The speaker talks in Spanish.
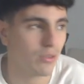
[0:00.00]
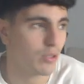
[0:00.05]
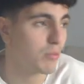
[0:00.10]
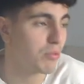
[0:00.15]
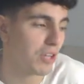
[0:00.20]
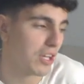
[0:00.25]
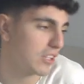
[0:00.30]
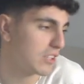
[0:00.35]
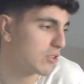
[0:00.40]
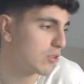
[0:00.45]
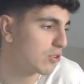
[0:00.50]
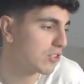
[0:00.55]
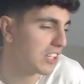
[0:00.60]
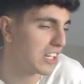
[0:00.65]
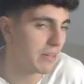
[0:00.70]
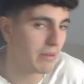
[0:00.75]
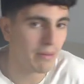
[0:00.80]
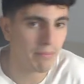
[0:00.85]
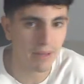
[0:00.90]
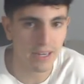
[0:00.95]
Porque Teto no tiene
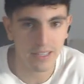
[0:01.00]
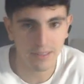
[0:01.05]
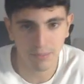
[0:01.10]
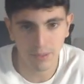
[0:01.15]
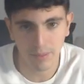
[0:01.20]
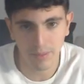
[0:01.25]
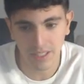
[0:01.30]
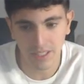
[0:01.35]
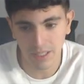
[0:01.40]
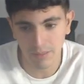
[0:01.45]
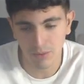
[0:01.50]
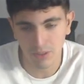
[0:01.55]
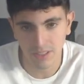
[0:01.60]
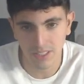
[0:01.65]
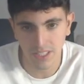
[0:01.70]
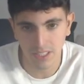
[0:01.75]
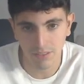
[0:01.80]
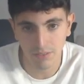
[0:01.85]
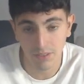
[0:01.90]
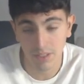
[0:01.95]
nivel para el primer equipo del
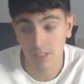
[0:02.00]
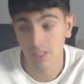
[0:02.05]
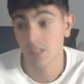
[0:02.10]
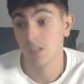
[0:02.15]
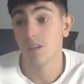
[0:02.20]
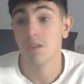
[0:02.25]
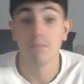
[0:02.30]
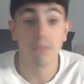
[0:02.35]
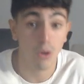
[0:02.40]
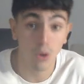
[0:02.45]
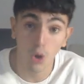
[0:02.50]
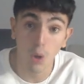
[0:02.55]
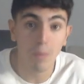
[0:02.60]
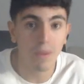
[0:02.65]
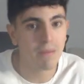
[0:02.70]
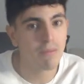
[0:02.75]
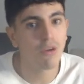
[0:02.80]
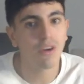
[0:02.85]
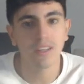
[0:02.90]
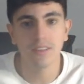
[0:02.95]
Tenerife. Pero luego
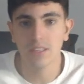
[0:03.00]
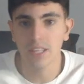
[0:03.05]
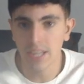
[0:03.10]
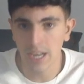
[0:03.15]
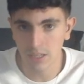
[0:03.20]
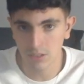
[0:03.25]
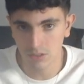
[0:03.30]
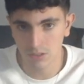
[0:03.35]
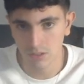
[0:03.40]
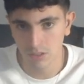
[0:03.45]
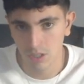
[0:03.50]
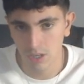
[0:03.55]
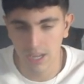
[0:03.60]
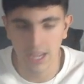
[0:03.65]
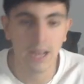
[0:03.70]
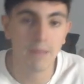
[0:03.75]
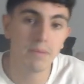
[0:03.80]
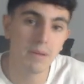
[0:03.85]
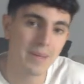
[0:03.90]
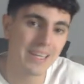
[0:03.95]
pedimos canterano. Es el
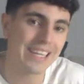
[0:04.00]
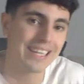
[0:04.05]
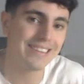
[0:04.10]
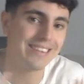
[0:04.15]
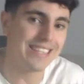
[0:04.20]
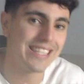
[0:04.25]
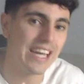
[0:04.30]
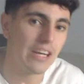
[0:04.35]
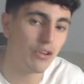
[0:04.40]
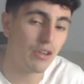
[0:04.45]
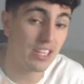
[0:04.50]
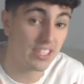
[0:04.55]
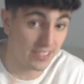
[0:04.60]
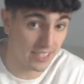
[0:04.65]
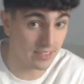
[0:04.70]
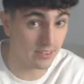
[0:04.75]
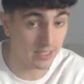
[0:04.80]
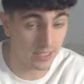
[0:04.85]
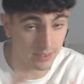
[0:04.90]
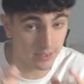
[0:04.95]
primer canterano
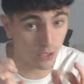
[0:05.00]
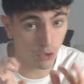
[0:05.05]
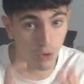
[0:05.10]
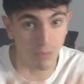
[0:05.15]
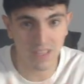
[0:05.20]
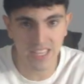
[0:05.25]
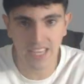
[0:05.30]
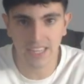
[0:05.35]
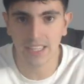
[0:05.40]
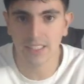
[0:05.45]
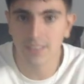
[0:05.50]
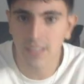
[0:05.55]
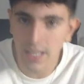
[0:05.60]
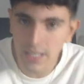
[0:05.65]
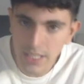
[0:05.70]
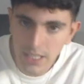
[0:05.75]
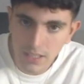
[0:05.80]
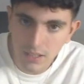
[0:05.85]
decente, entre comillas, que sale.